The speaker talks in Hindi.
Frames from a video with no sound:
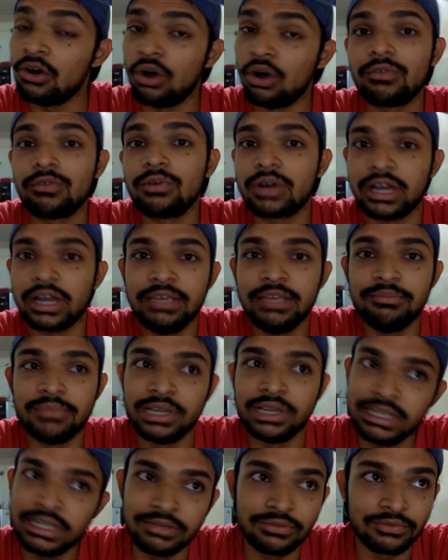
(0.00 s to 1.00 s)
और वो कहीं
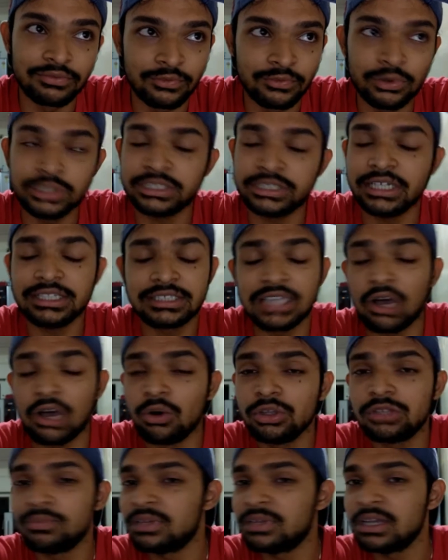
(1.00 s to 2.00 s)
मिल वो शायद
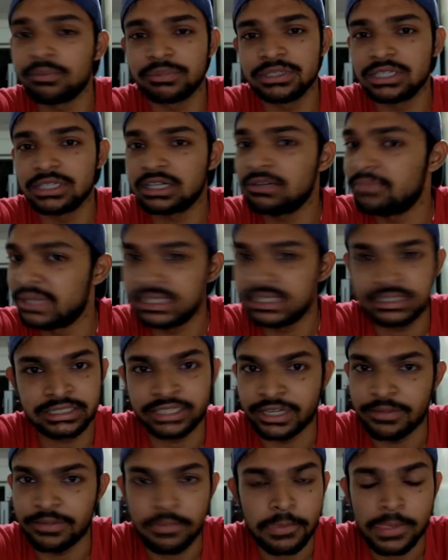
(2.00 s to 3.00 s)
साउथ में ही अपनी जगह
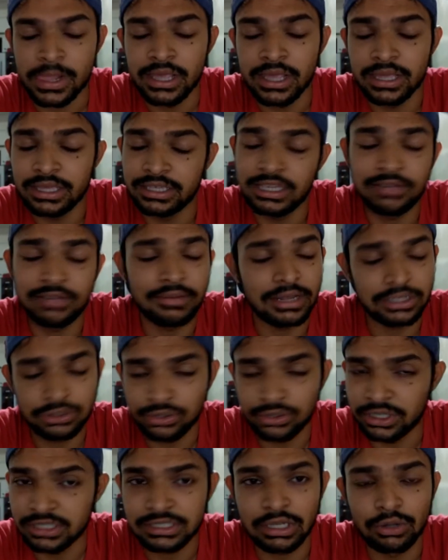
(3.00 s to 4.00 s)
बेस्ट है ये बात
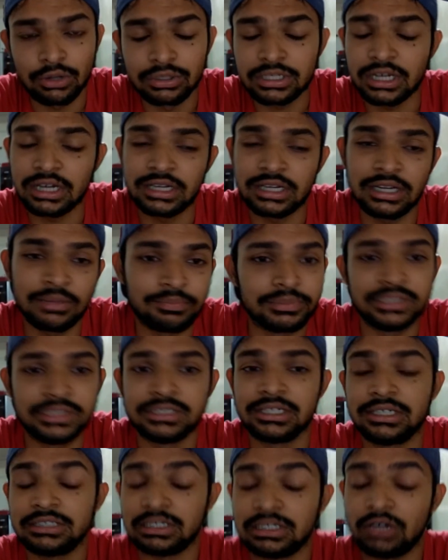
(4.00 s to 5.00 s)
तो है साउथ का खाना अपनी
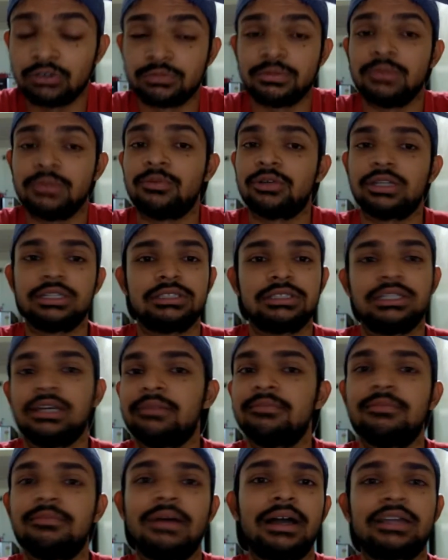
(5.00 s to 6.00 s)
जगह साउथ में बहुत अच्छा
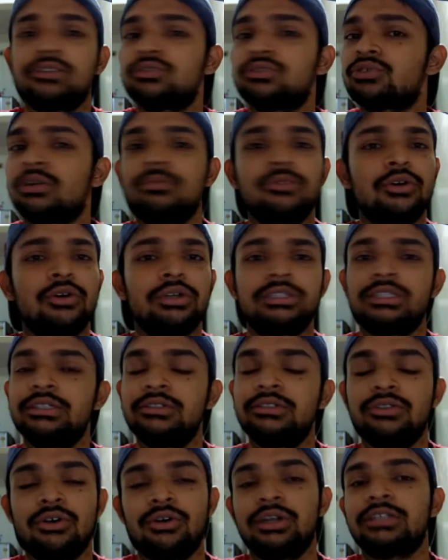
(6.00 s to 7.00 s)
है बाकी उसको हम नॉर्थ
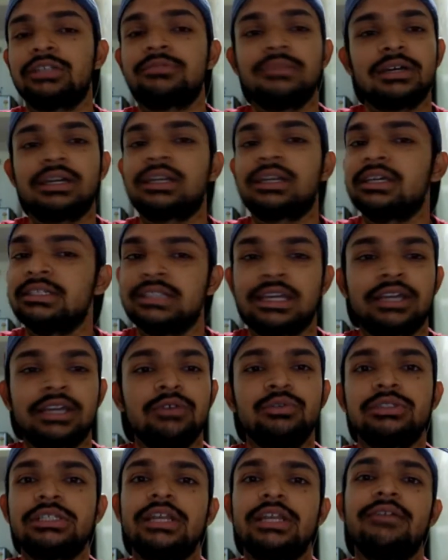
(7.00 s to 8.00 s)
नॉर्थ में करके जाएंगे
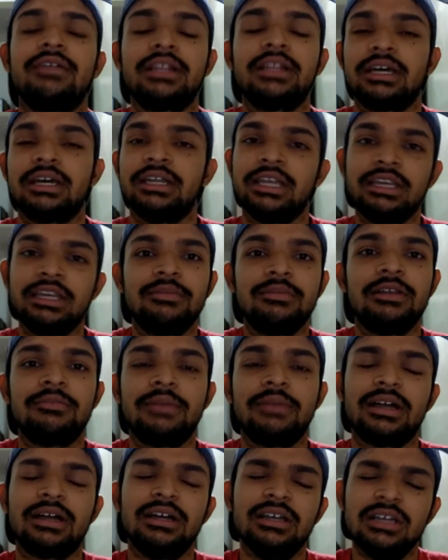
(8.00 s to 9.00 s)
उस लेवल का नहीं मिल
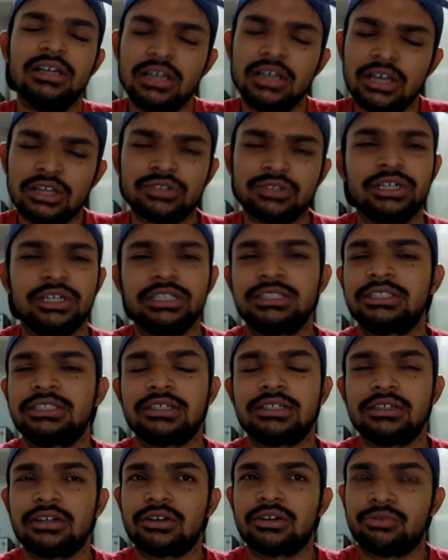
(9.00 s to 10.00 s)
पाएगा सो इट्स
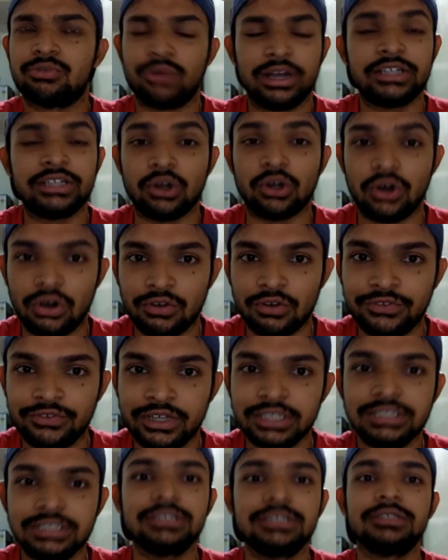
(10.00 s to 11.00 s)
क्वाइट
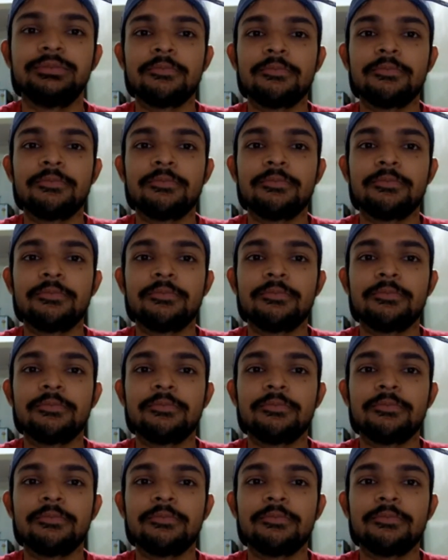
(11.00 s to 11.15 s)
ऑब्वियस